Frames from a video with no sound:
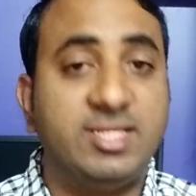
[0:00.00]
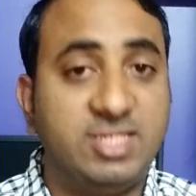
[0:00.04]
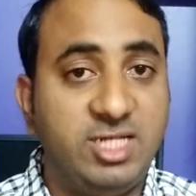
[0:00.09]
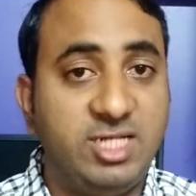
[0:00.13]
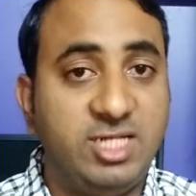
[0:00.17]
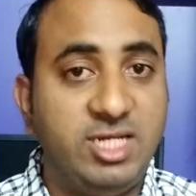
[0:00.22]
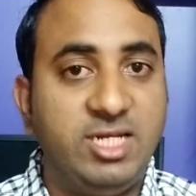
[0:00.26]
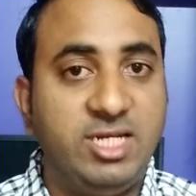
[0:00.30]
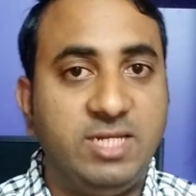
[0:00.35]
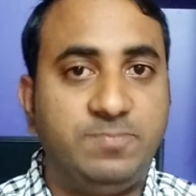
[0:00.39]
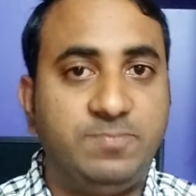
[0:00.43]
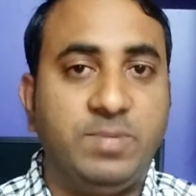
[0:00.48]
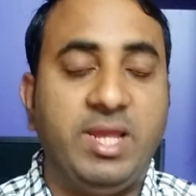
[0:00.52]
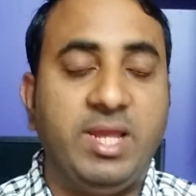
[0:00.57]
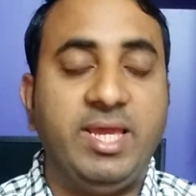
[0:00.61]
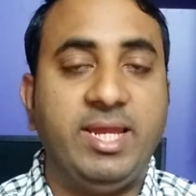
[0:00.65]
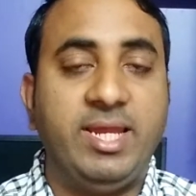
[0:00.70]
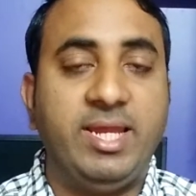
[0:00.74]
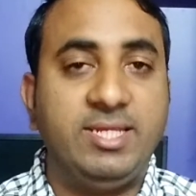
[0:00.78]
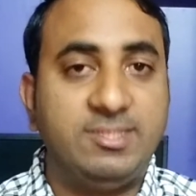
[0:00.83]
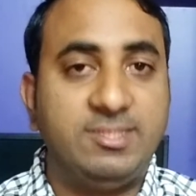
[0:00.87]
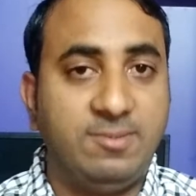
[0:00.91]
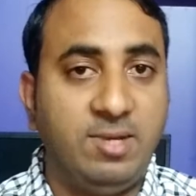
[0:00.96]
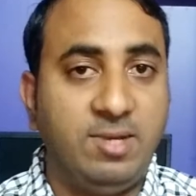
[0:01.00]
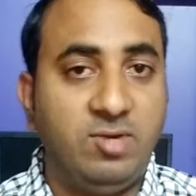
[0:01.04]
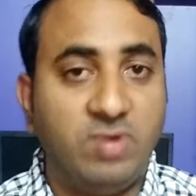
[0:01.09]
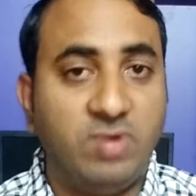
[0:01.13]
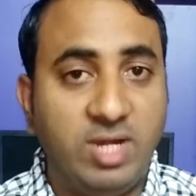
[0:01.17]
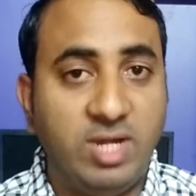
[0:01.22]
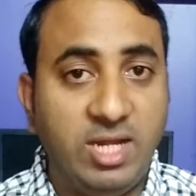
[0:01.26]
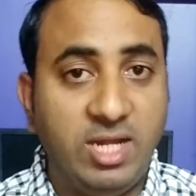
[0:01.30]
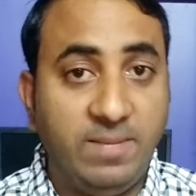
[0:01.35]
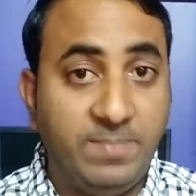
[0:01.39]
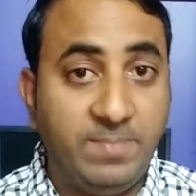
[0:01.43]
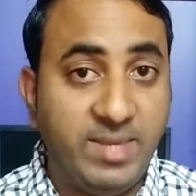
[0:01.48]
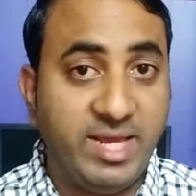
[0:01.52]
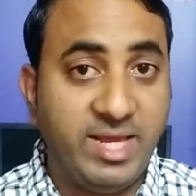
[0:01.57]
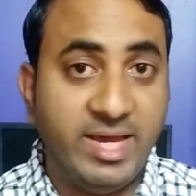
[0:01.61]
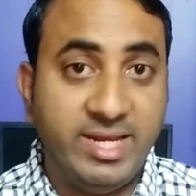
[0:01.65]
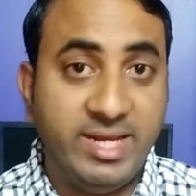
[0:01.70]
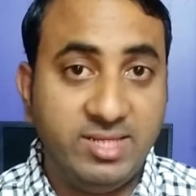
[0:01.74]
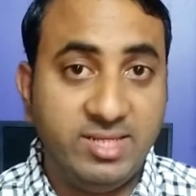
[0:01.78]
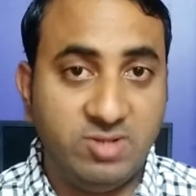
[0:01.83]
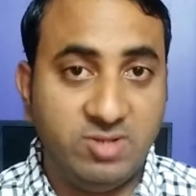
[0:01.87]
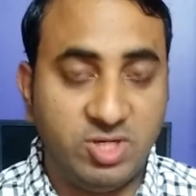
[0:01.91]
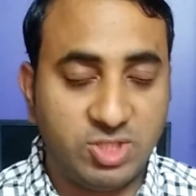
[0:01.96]
डिस्प्ले यानी सेवन का
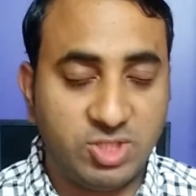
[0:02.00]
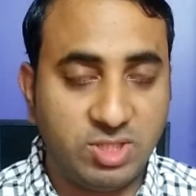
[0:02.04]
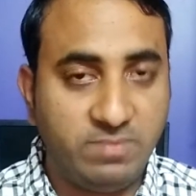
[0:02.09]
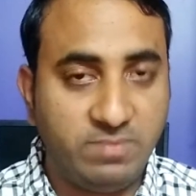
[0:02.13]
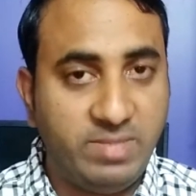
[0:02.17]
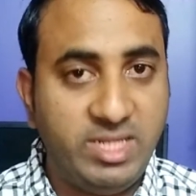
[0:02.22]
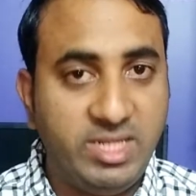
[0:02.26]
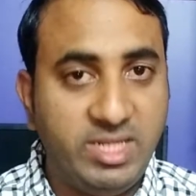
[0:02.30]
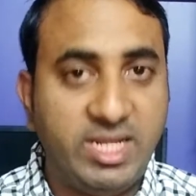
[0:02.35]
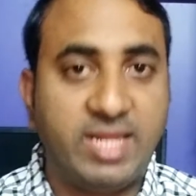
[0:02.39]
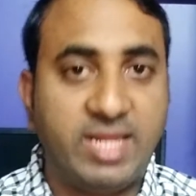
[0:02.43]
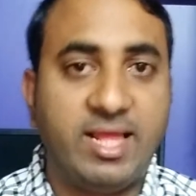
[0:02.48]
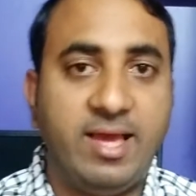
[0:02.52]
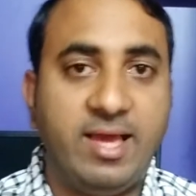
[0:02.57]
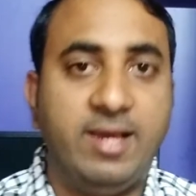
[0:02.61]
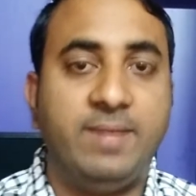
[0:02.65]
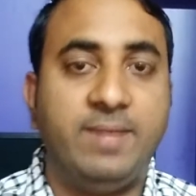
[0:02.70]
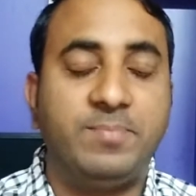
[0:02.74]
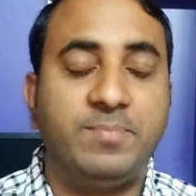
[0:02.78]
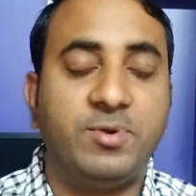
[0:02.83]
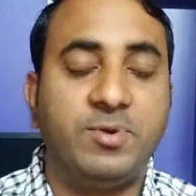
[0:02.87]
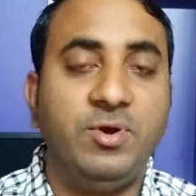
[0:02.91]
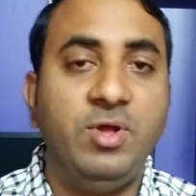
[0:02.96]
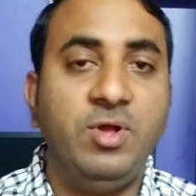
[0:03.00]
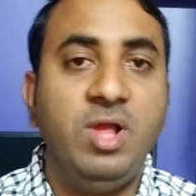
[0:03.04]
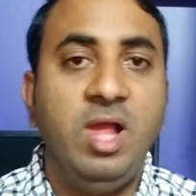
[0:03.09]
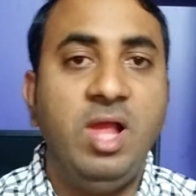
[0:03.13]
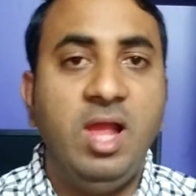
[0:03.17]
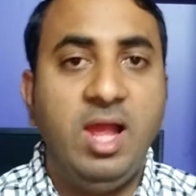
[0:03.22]
रेजुलेशन मिल जाता है आपको